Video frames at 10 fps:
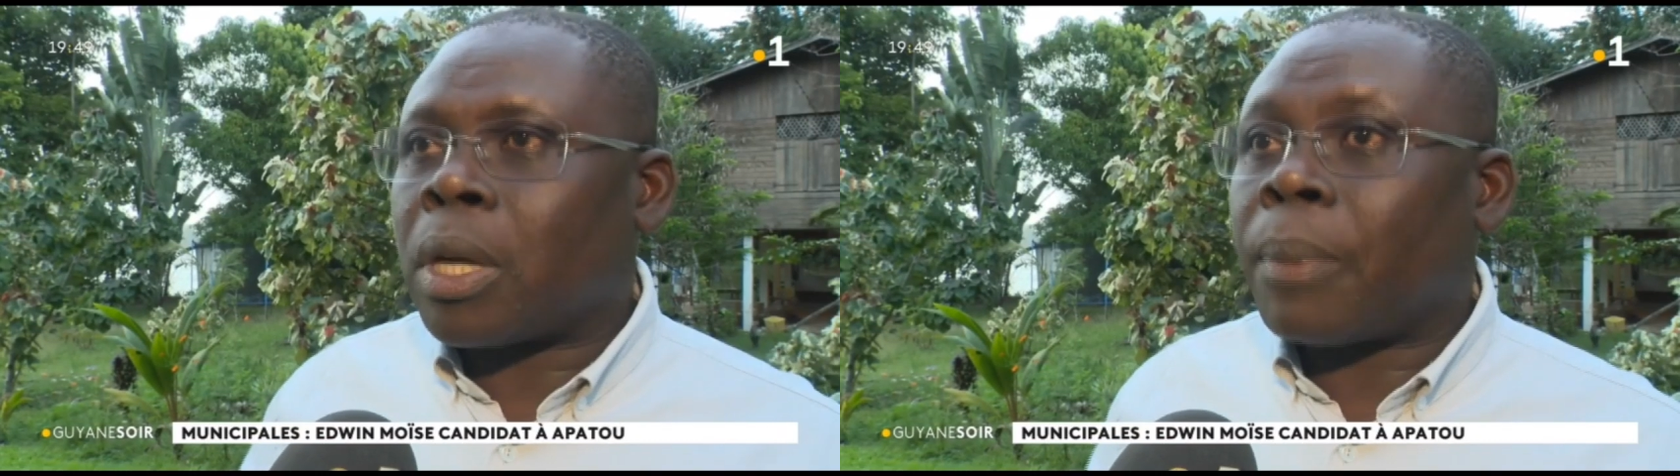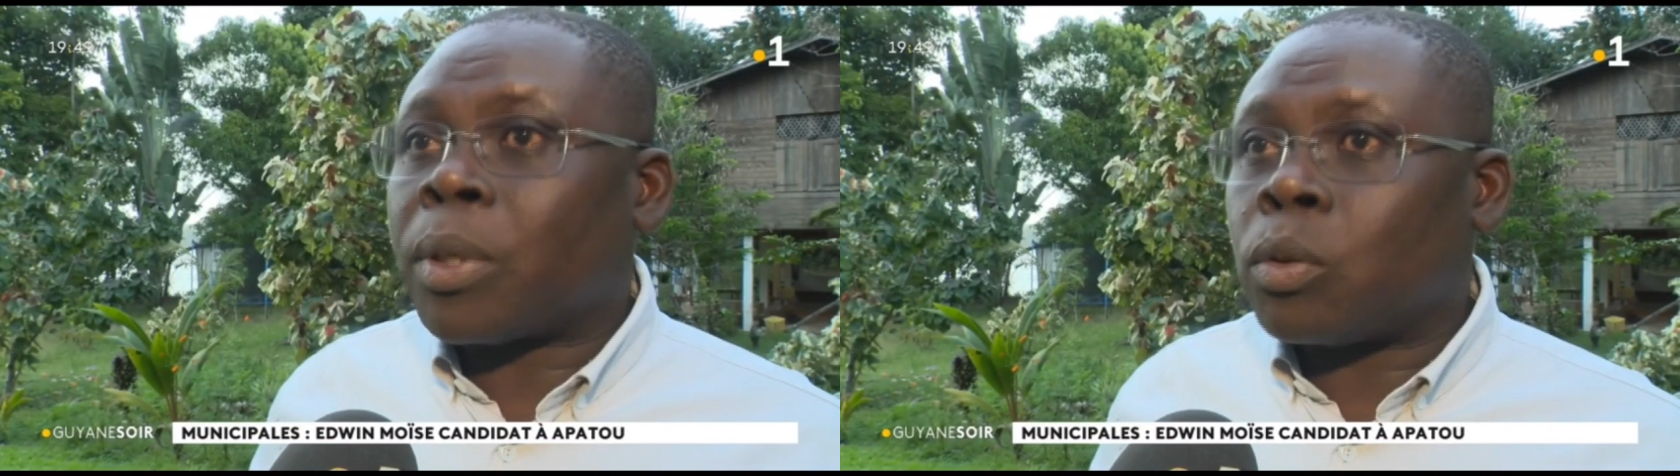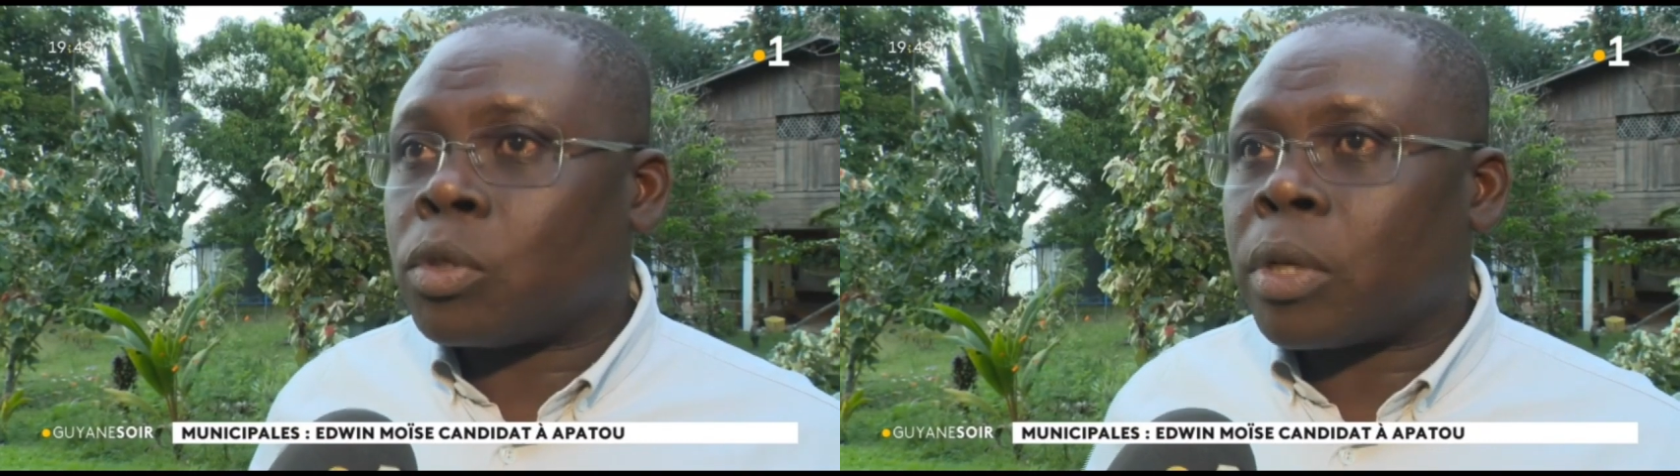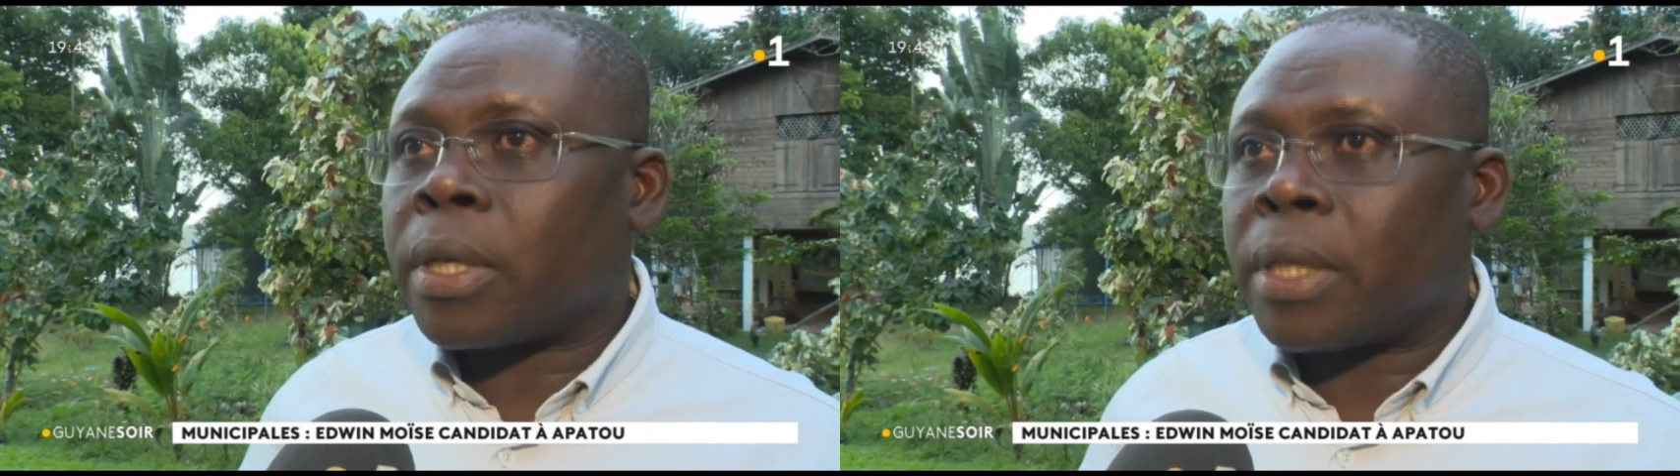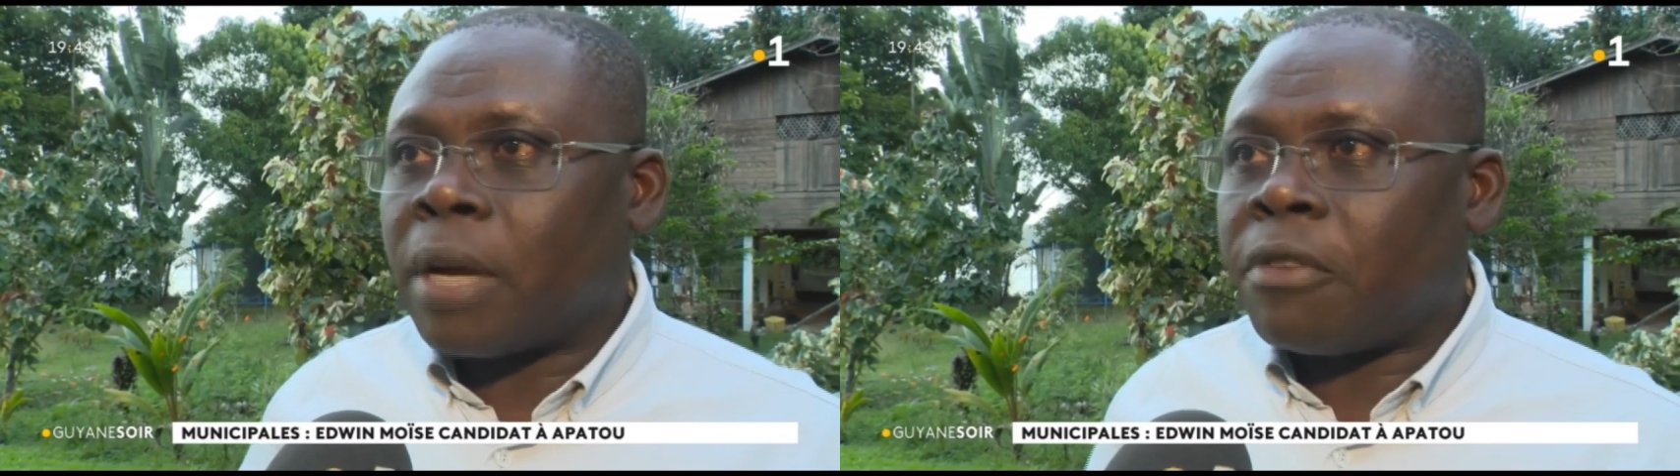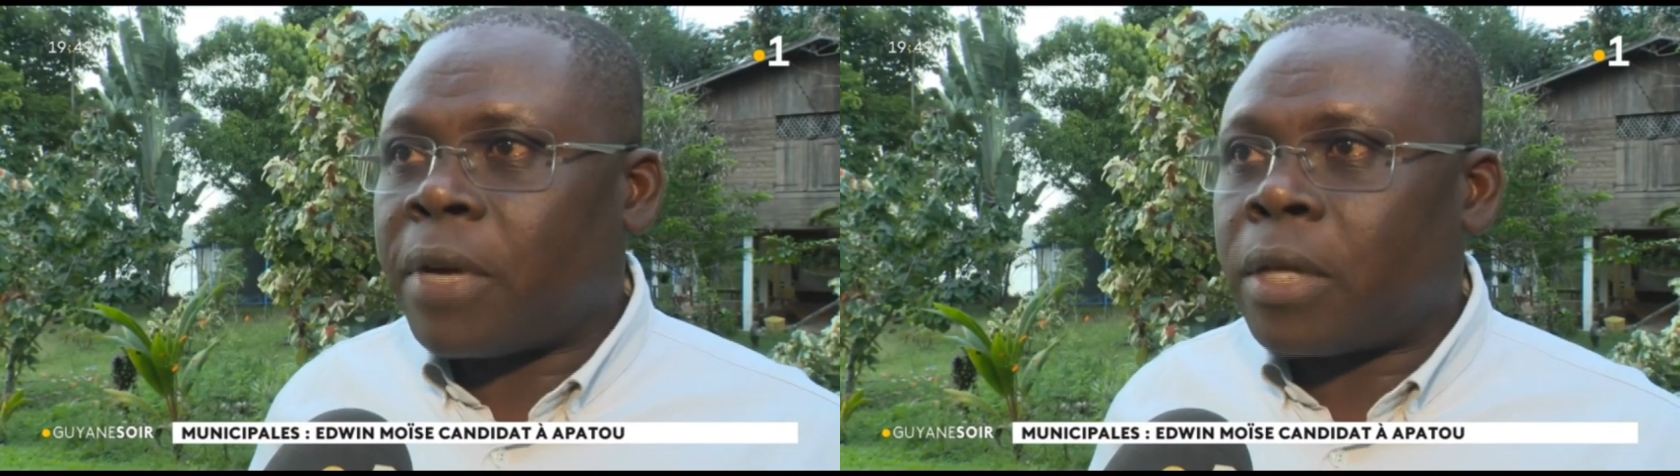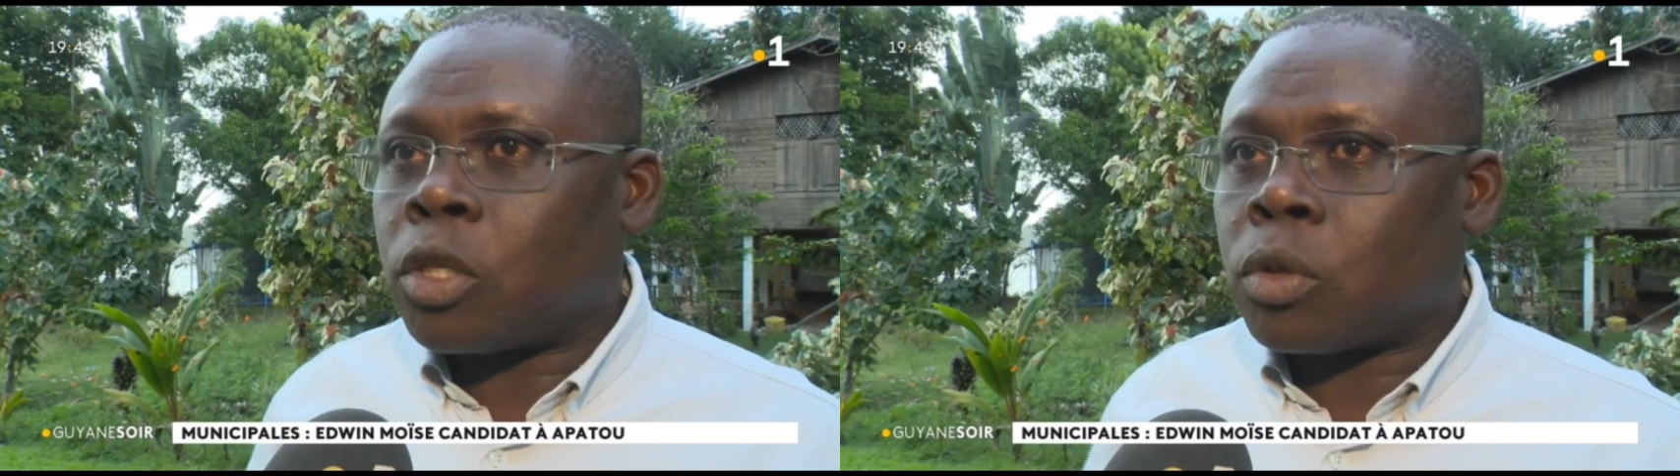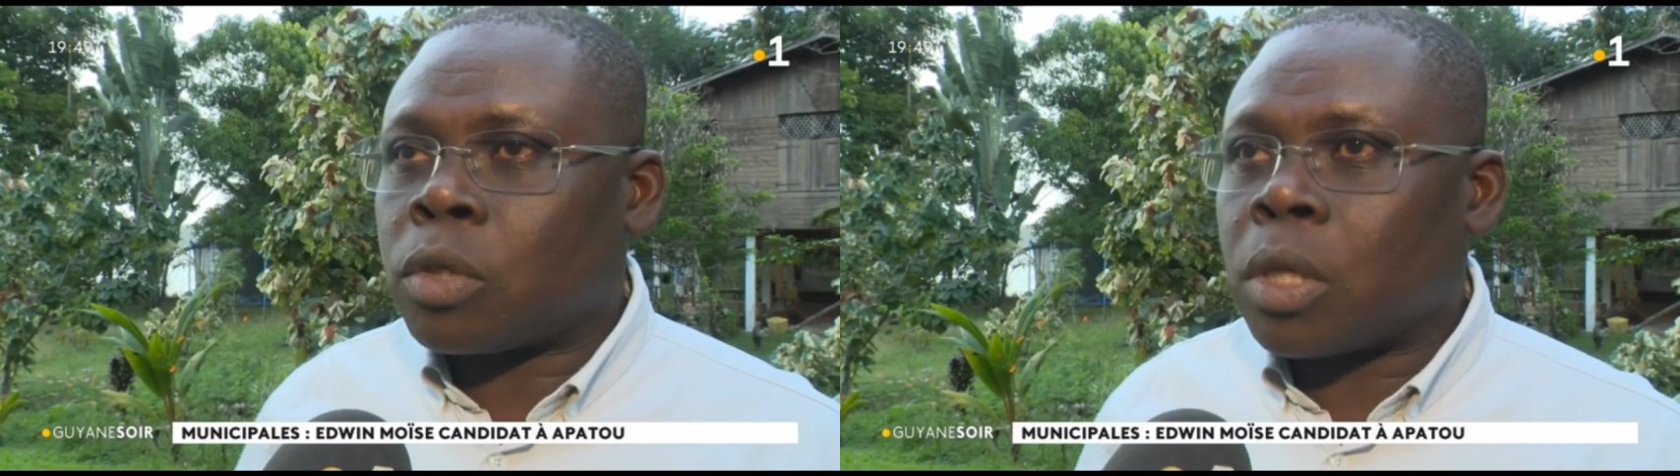qui, après 12 ans, il a fait
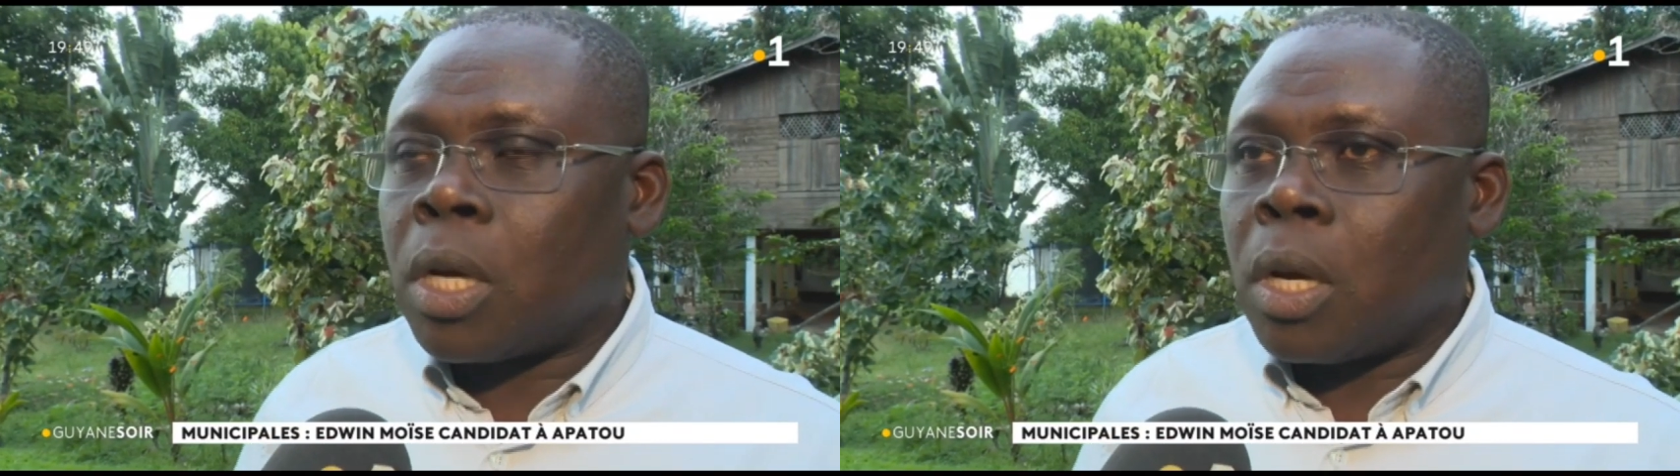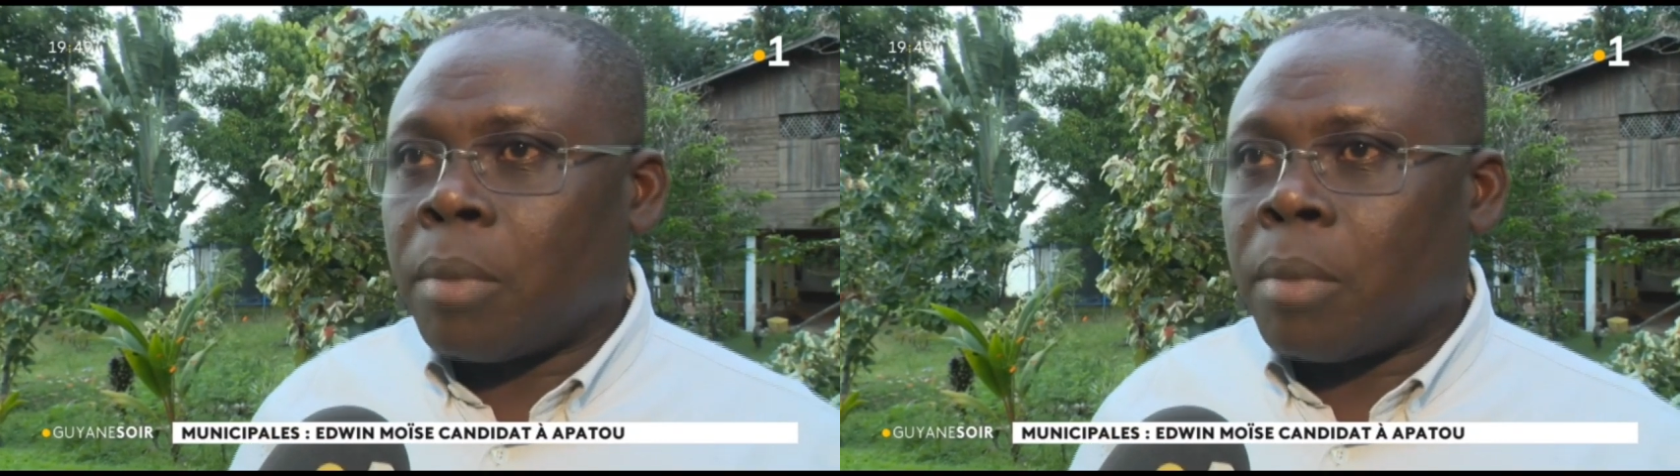des choses.